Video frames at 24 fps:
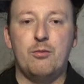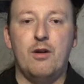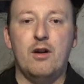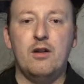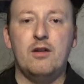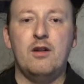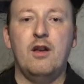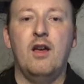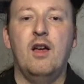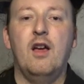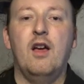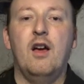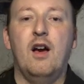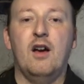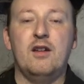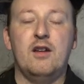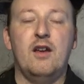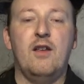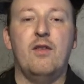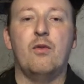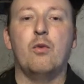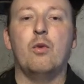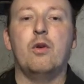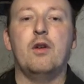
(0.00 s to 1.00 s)
macht, hat
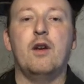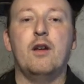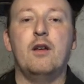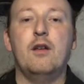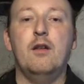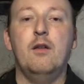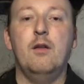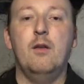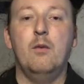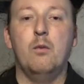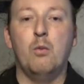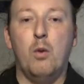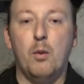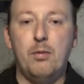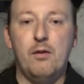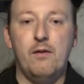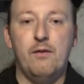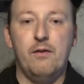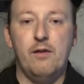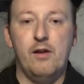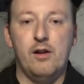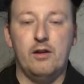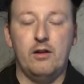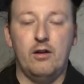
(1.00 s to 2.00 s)
einen sogenannten
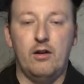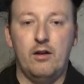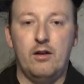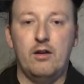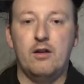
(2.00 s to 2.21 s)
Wobble-Filter.